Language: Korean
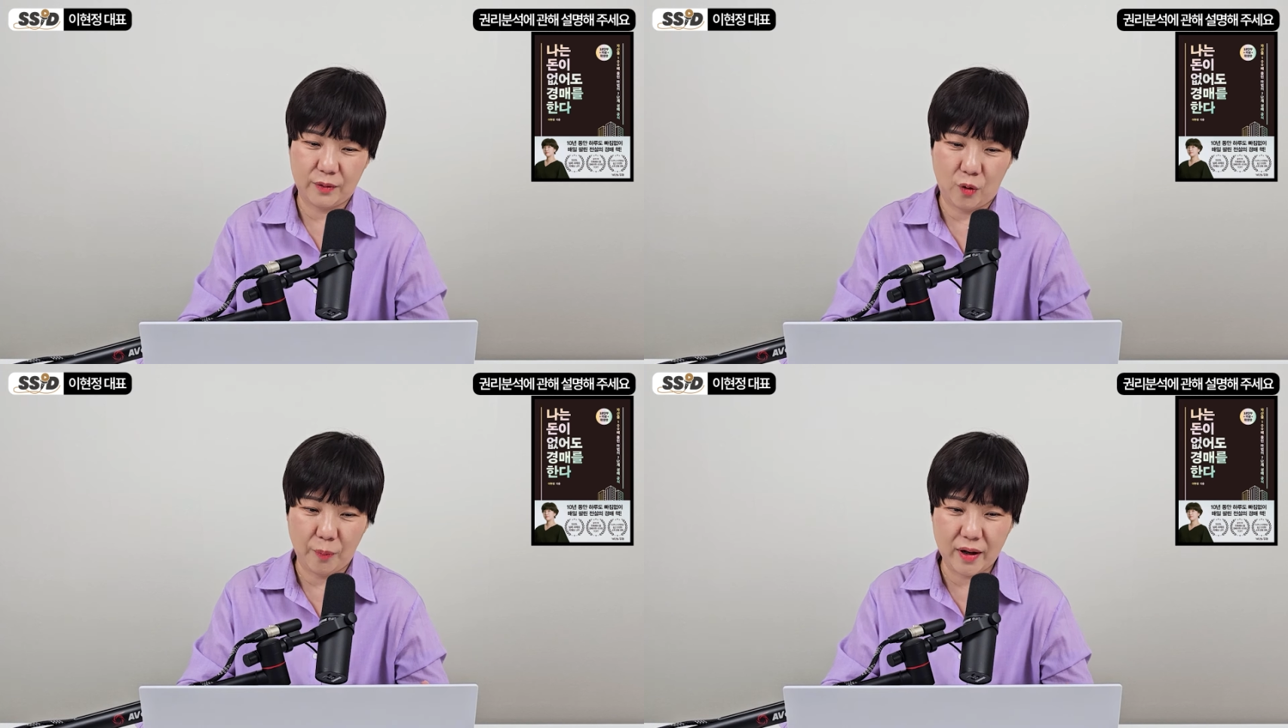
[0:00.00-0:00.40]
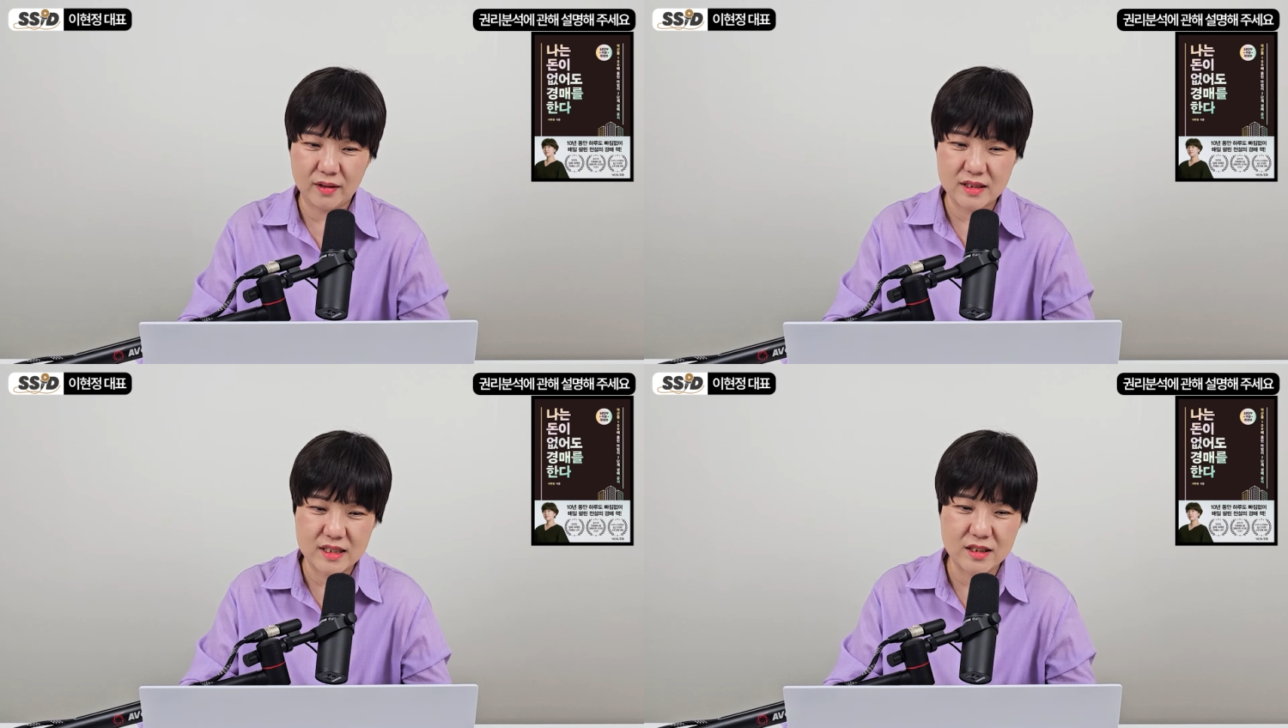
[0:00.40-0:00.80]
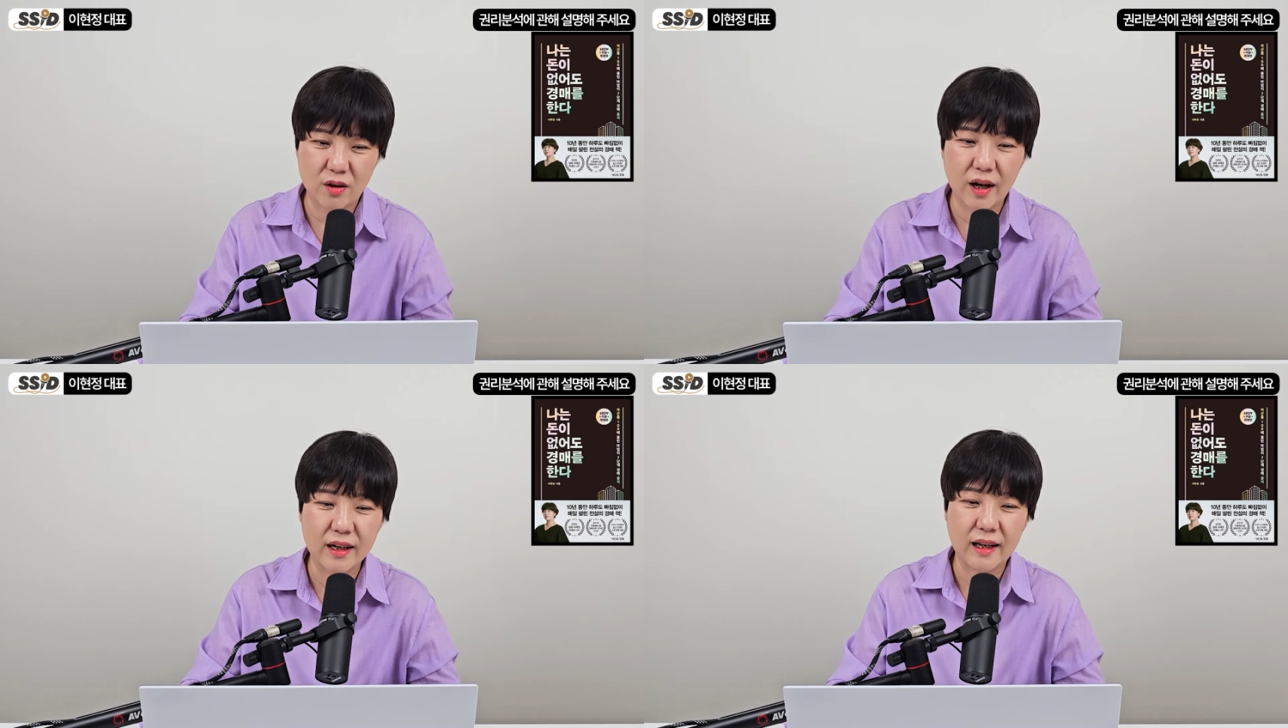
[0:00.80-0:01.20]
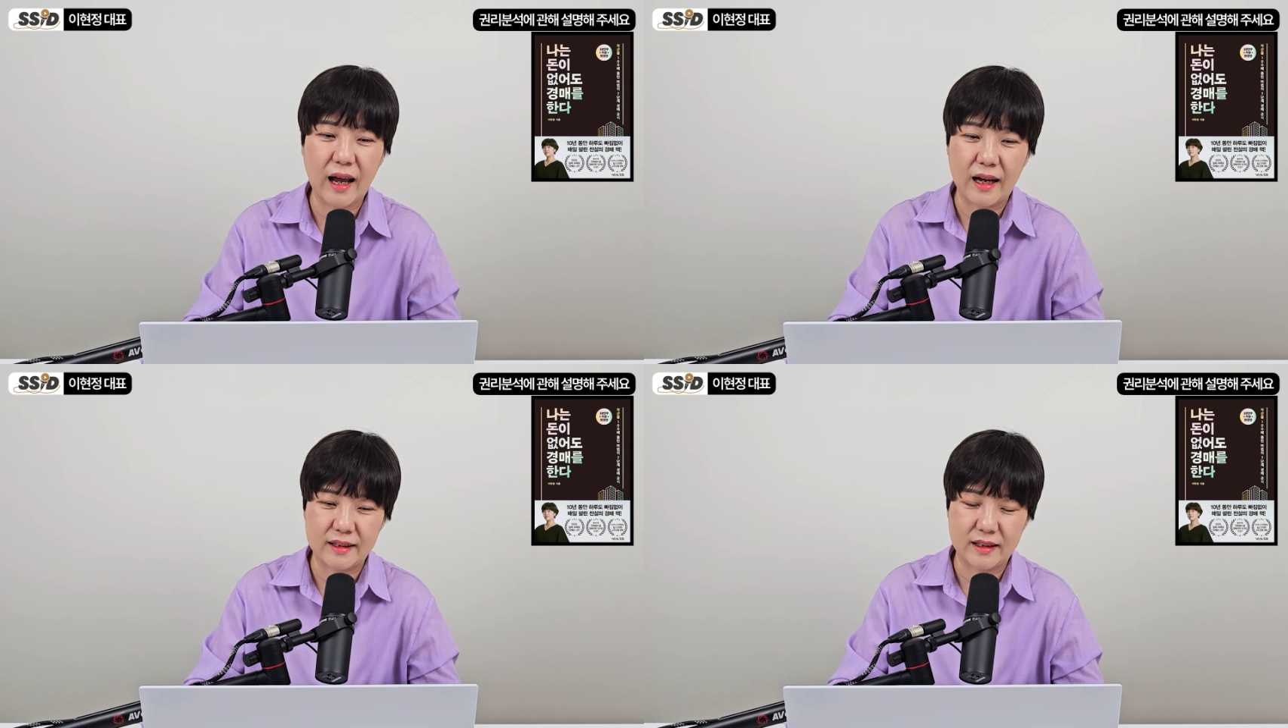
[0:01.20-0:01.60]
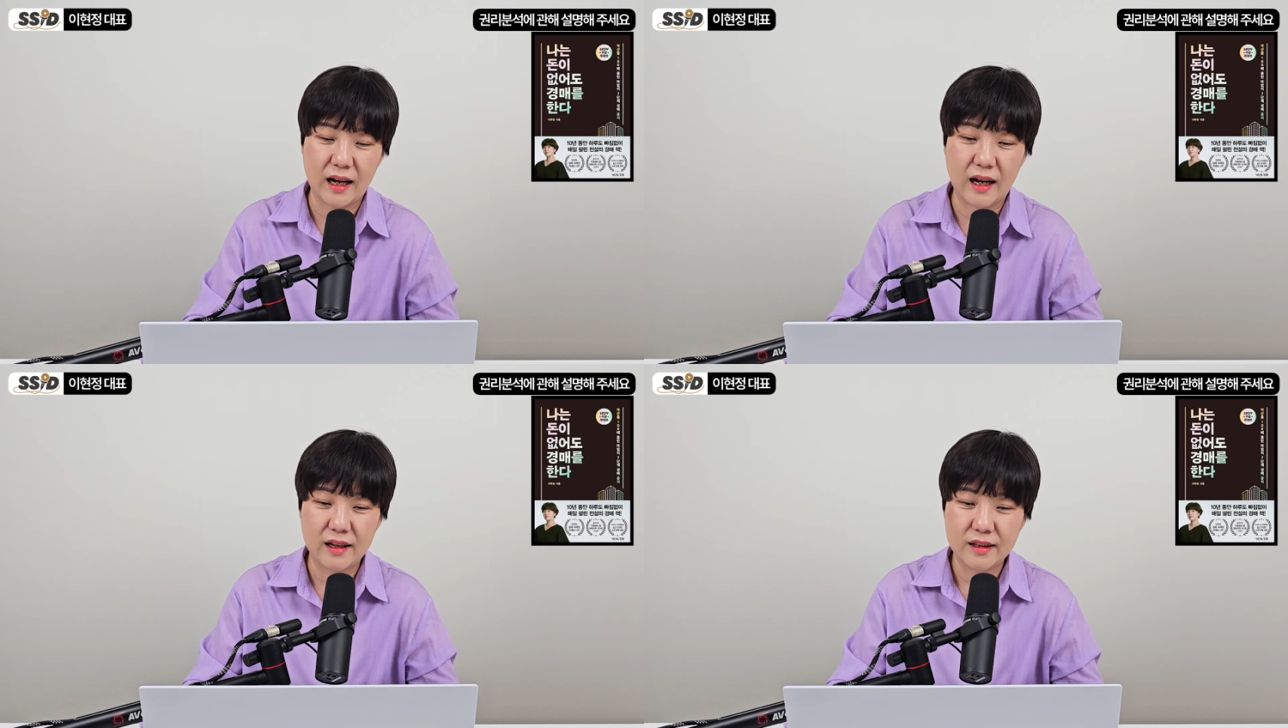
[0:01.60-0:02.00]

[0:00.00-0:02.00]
경매를 신청한 게 아니라